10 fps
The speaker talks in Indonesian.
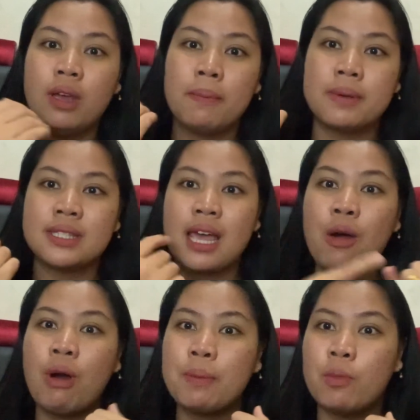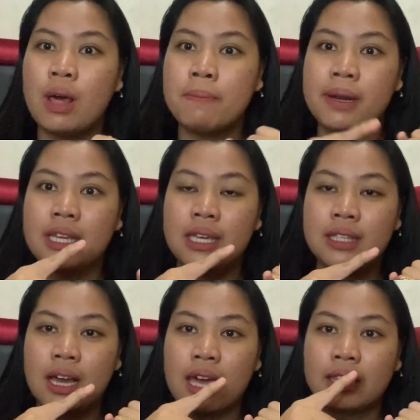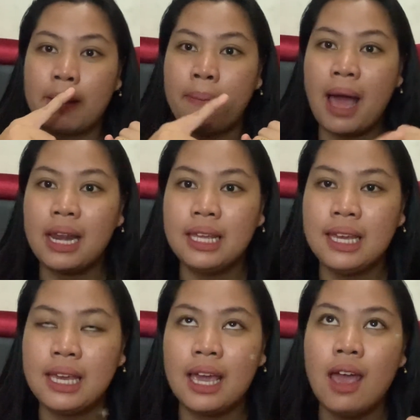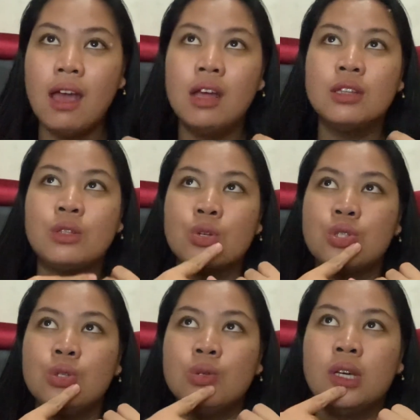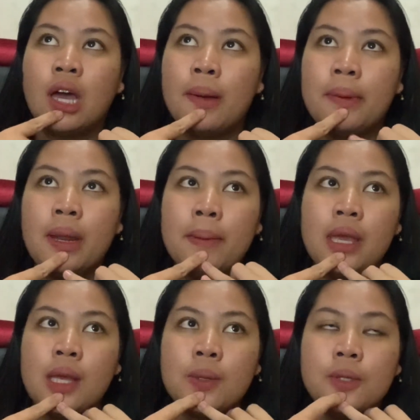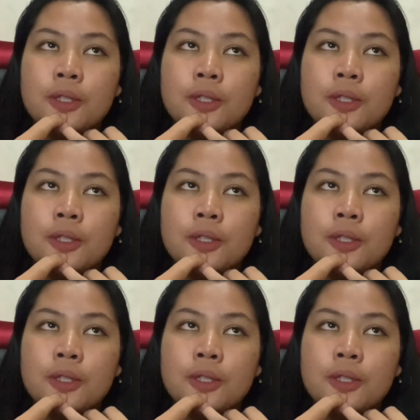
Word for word: pesawat pulang pergi Jakarta Bali terus juga apa namanya itu